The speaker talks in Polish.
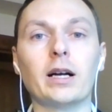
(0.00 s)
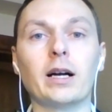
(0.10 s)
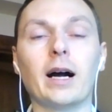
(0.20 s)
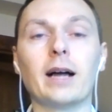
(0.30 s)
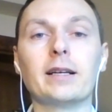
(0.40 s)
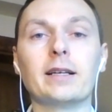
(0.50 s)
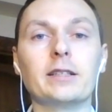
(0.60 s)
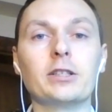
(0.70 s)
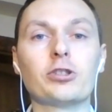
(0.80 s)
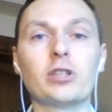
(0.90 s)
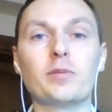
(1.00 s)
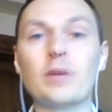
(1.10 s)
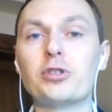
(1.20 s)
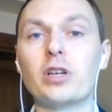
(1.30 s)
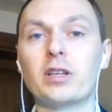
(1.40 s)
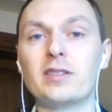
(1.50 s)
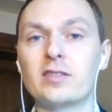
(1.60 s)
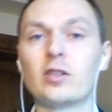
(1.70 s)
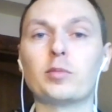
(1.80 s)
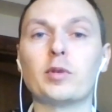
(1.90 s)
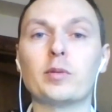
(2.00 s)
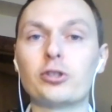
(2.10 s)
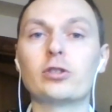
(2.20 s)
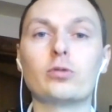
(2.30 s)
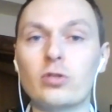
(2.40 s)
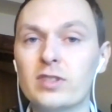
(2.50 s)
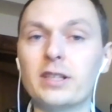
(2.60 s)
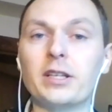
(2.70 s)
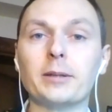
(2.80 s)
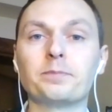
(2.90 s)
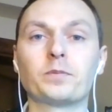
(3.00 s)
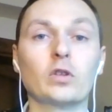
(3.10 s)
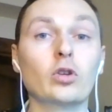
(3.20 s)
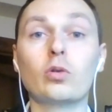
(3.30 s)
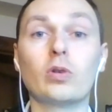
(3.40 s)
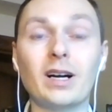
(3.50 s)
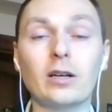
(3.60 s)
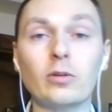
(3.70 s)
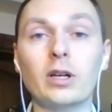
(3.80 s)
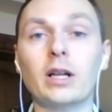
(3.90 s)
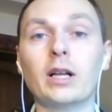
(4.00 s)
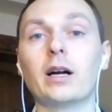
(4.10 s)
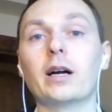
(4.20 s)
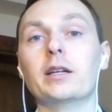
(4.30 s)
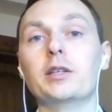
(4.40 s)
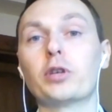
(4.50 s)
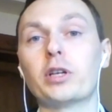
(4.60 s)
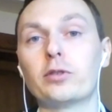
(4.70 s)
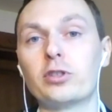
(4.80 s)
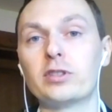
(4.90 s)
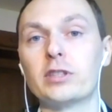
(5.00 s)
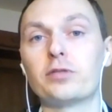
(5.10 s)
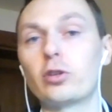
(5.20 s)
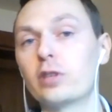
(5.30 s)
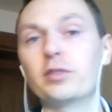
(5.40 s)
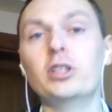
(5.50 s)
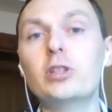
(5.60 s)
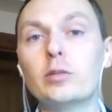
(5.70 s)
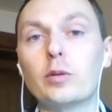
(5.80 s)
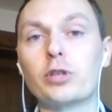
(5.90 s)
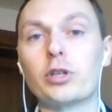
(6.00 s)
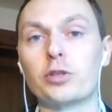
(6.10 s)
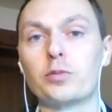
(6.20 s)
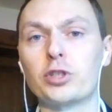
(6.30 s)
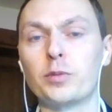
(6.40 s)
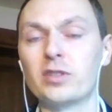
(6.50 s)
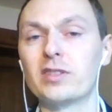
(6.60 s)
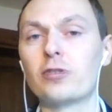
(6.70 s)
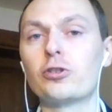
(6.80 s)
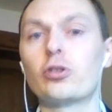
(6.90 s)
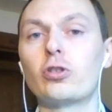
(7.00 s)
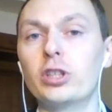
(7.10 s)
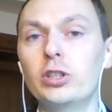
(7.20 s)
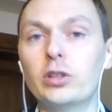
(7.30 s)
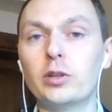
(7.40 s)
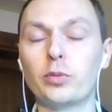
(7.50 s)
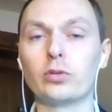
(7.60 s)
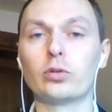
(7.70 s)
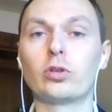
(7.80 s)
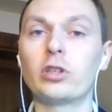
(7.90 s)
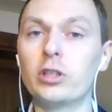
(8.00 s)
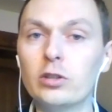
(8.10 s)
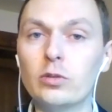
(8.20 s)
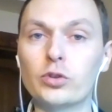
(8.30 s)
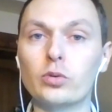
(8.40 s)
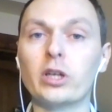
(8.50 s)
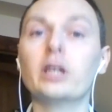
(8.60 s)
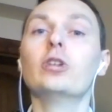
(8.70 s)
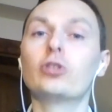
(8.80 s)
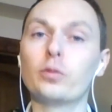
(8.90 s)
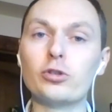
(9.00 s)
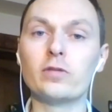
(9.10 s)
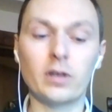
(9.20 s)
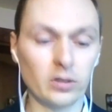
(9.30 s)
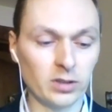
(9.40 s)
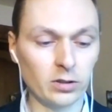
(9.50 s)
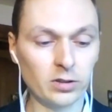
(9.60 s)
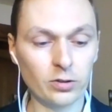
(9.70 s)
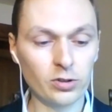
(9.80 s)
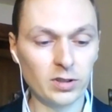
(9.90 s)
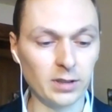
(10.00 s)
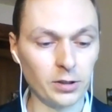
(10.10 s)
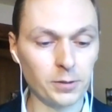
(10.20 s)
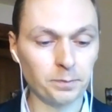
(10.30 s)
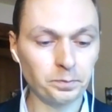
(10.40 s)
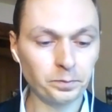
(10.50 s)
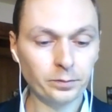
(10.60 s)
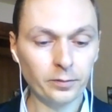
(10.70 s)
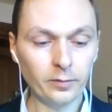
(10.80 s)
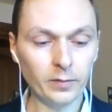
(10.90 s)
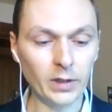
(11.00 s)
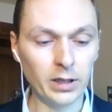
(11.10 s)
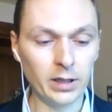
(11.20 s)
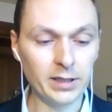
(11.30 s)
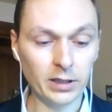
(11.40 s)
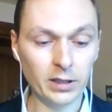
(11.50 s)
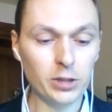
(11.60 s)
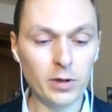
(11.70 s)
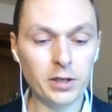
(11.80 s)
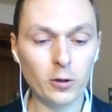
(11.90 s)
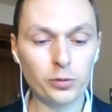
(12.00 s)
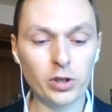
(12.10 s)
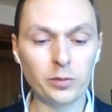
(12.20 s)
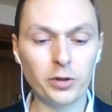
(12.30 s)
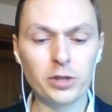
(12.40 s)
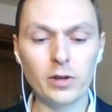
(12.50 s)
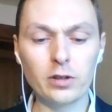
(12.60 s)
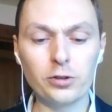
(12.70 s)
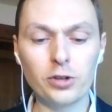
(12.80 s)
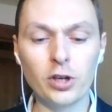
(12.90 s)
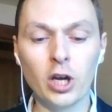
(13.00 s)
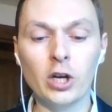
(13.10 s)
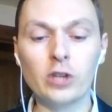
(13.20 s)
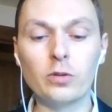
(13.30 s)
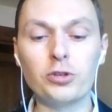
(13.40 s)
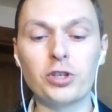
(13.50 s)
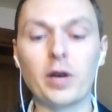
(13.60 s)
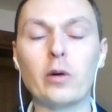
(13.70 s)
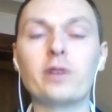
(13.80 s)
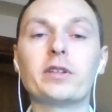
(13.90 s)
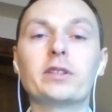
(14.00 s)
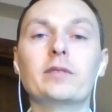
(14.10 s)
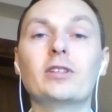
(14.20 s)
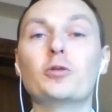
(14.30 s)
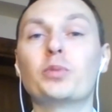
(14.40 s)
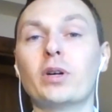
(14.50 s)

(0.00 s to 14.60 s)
ale jeżeli mam dzisiaj jakieś zasoby, maszyny, urządzenia, know-how i mogę je wykorzystać trochę w innym obszarze, żeby dostarczyć trochę inny produkt, trochę inną usługę, to może warto z tego skorzystać. E, jakie działania, obszary mojej działalności są dzisiaj mało efektywne lub